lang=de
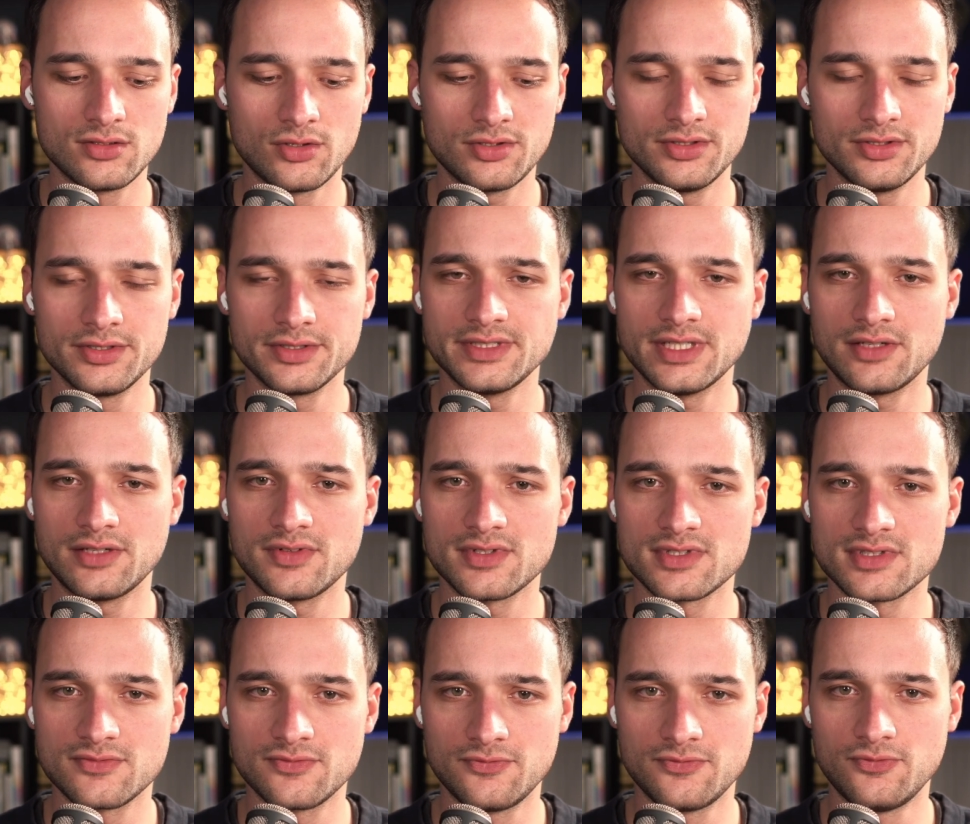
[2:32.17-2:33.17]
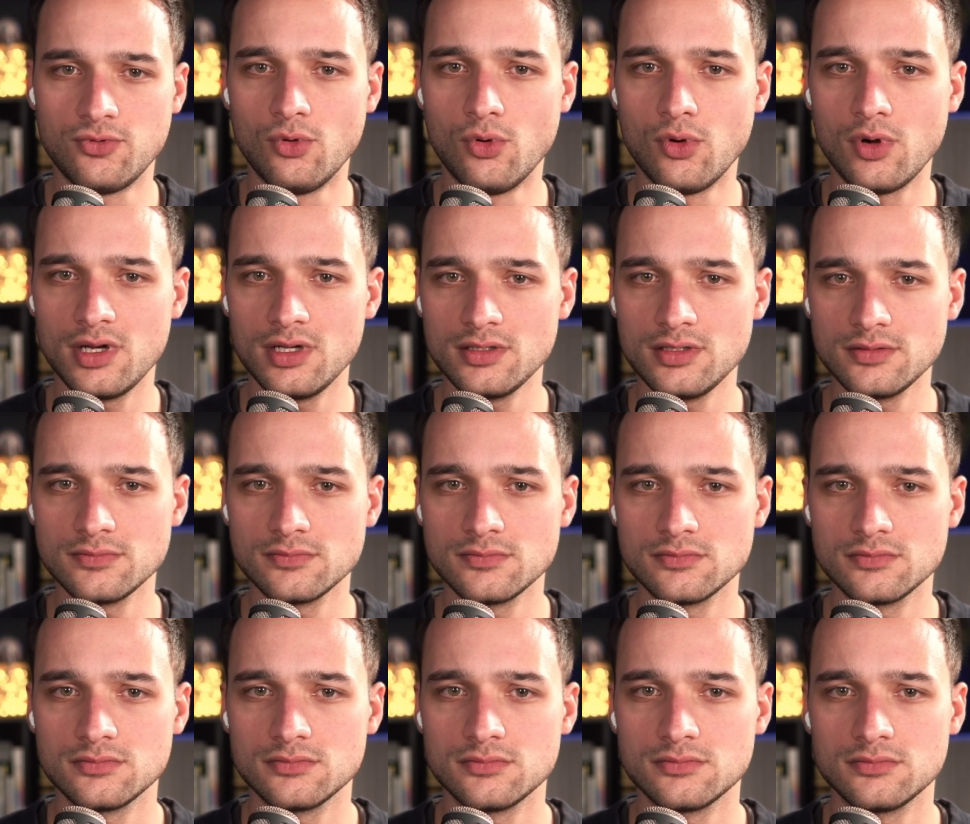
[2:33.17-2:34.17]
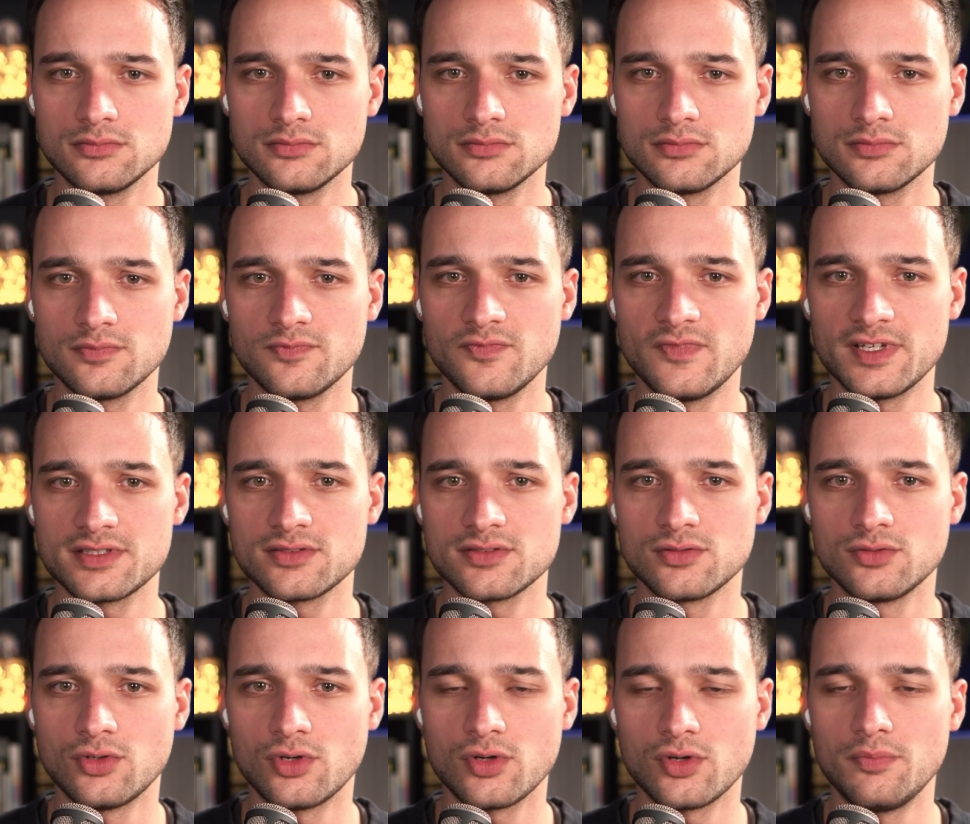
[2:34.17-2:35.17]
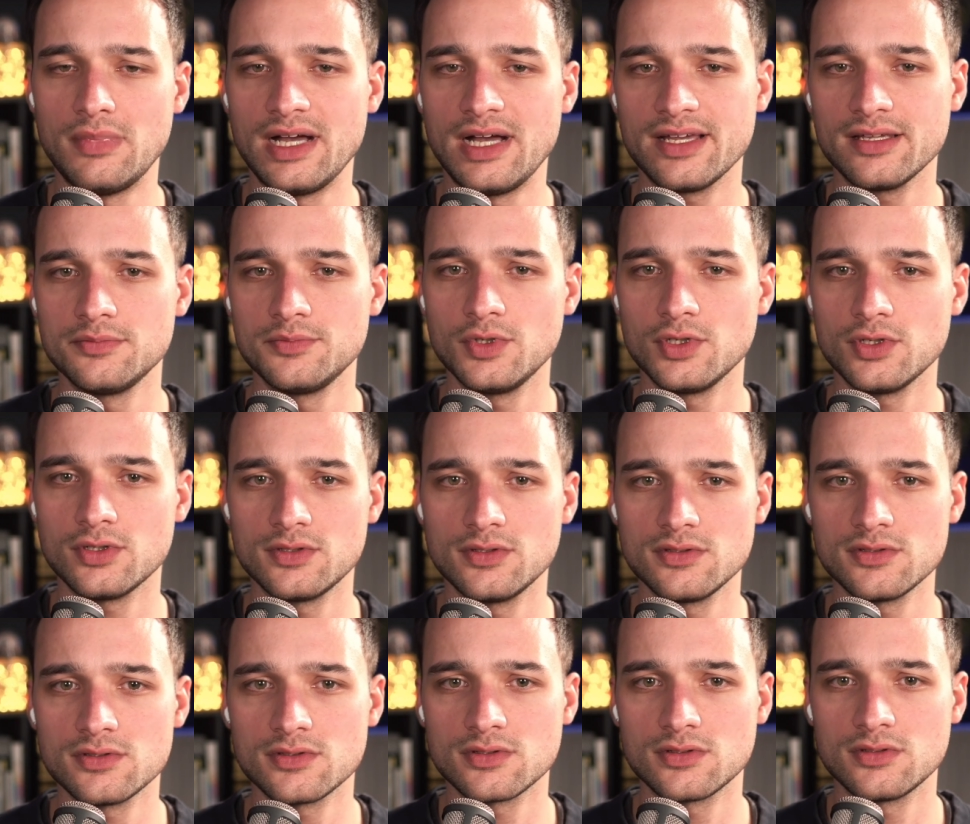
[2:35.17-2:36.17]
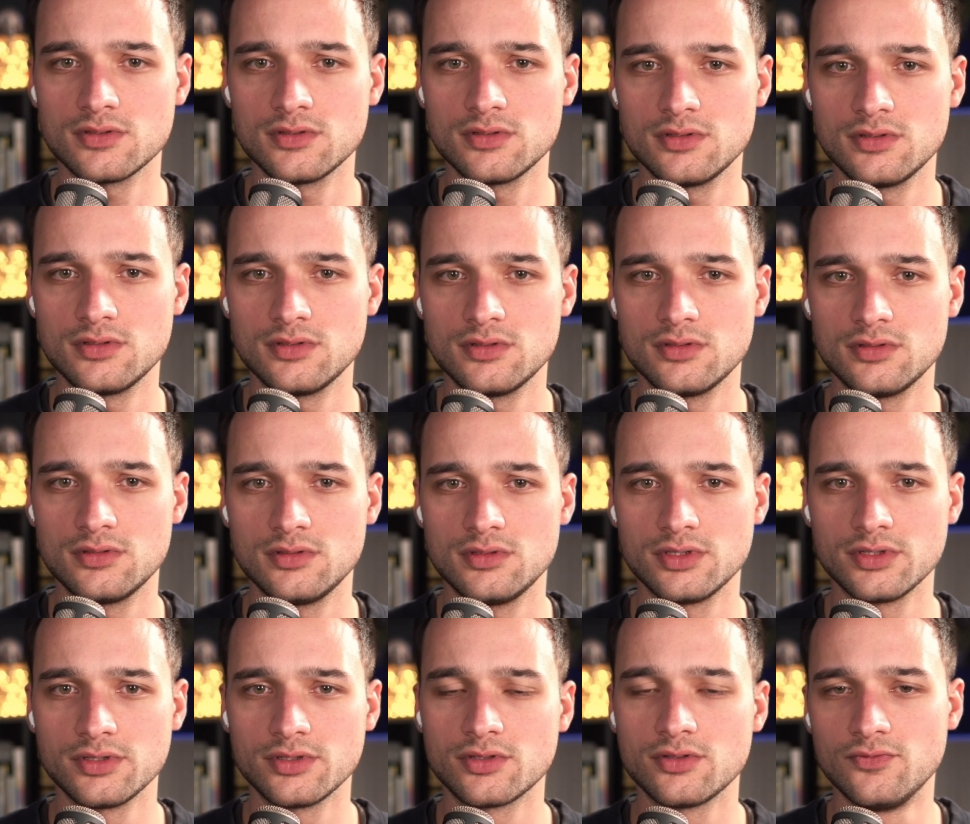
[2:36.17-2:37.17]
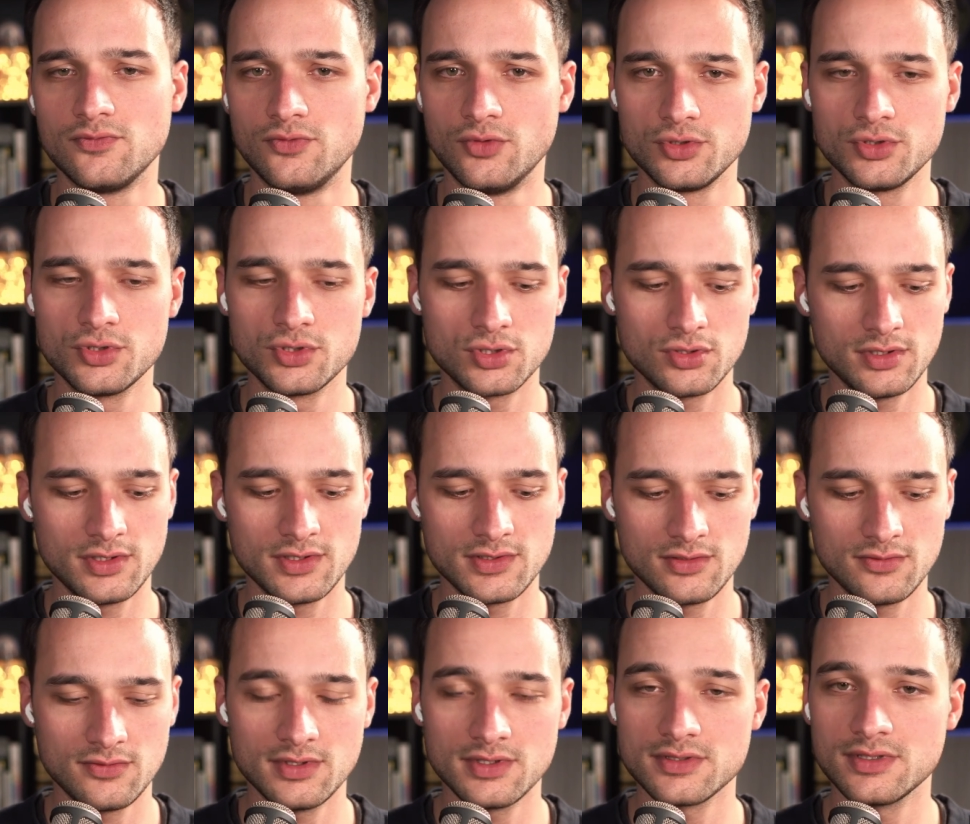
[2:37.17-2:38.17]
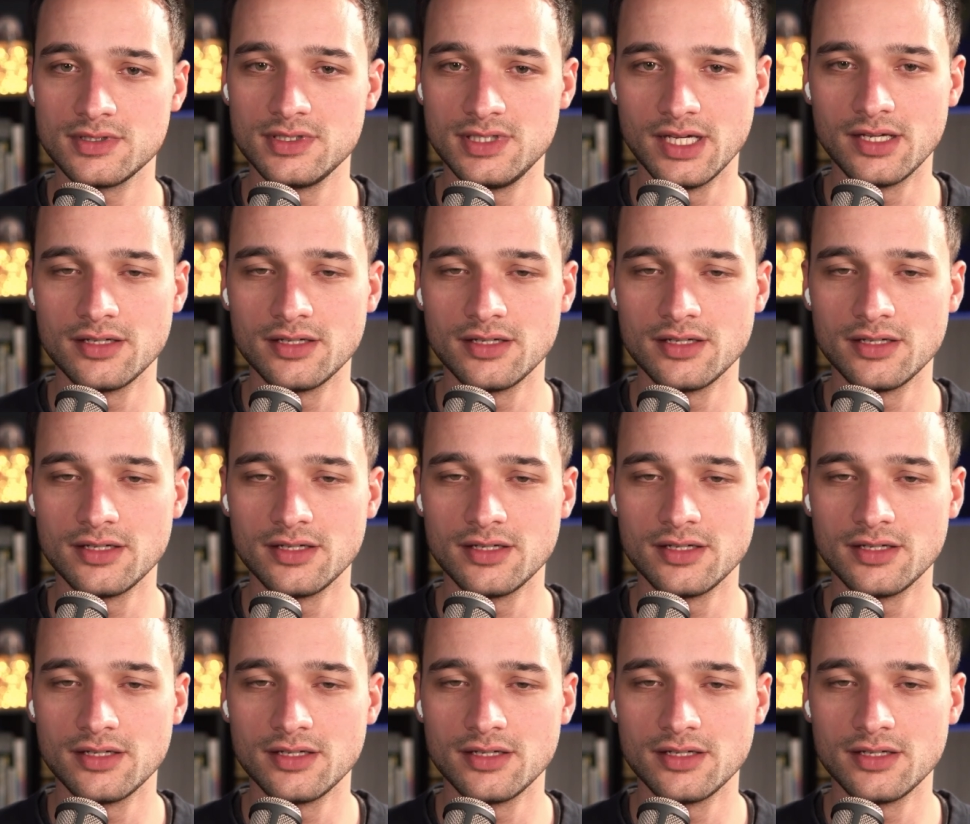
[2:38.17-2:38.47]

irgendetwas vor, was du noch machen möchtest? Ich habe einen Wunsch oder sowas? Ja.